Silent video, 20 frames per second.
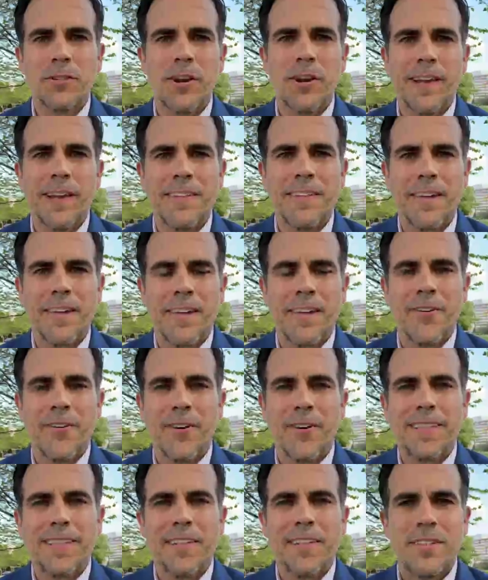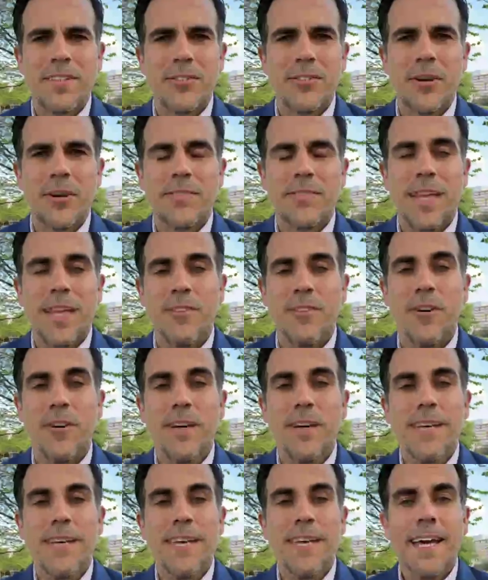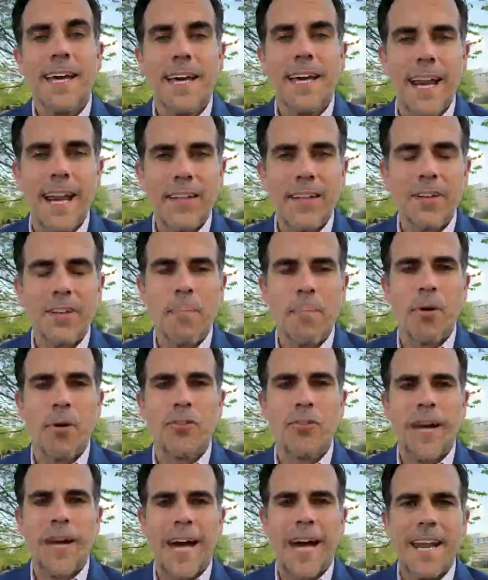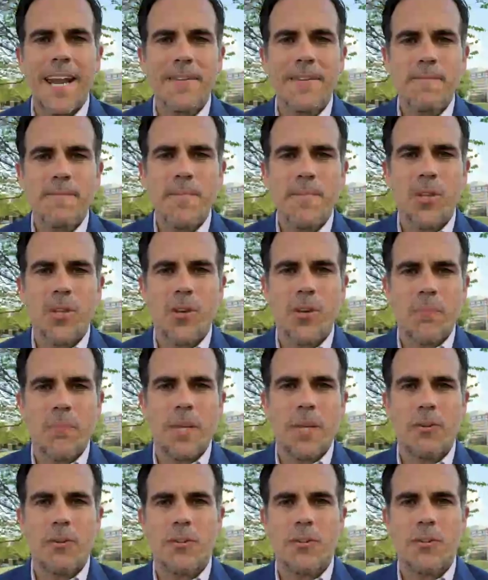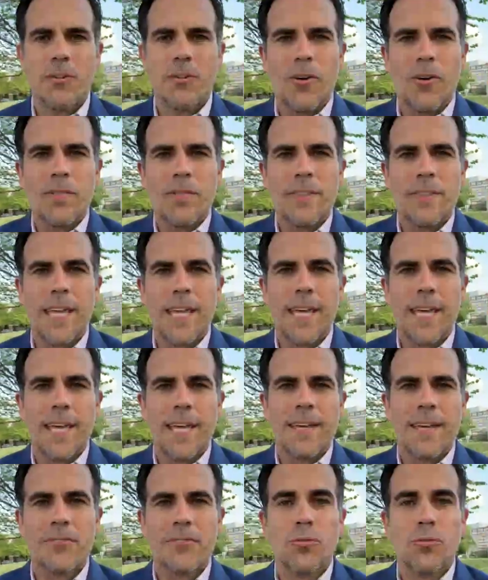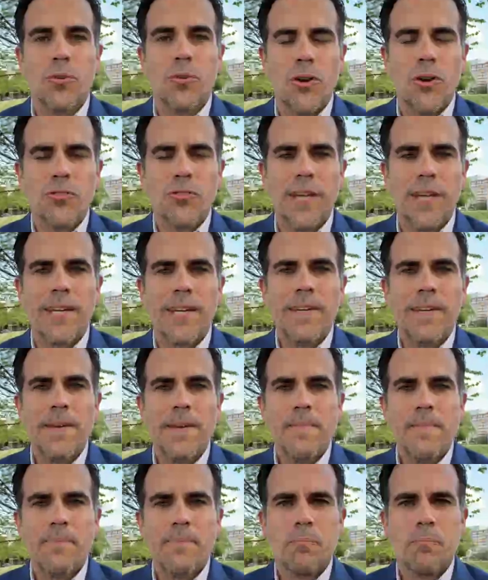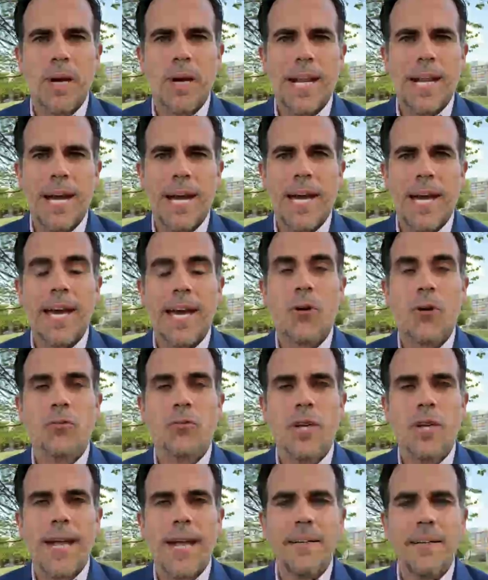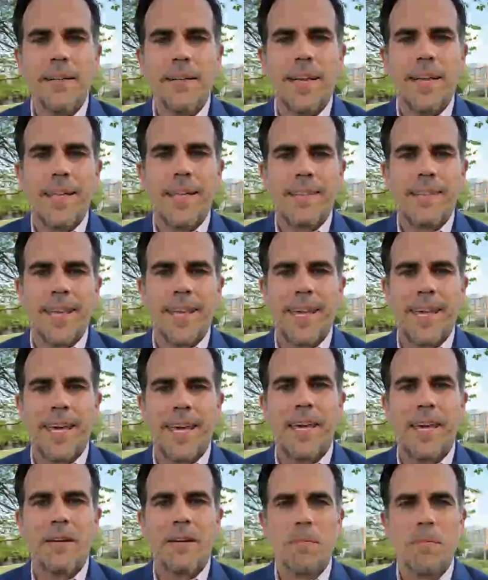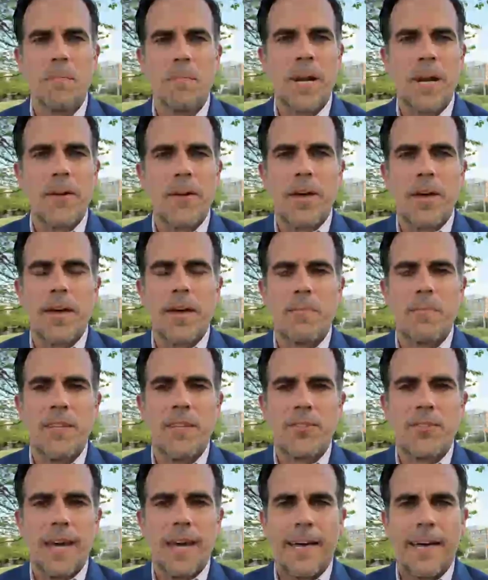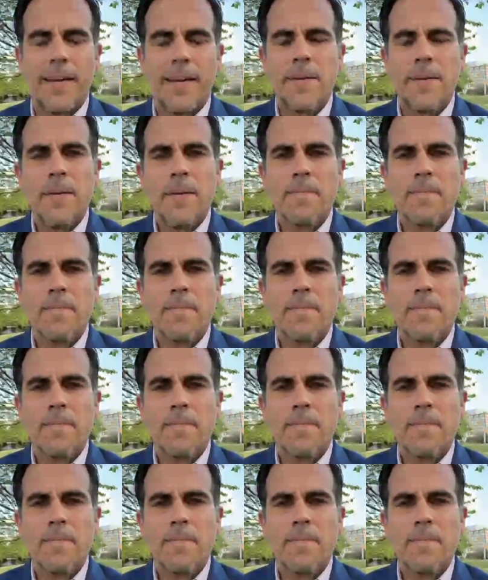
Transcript: puertorriqueñas que nos están sintonizando. Gracias por sacar unos minutos de su noche para escuchar este breve mensaje.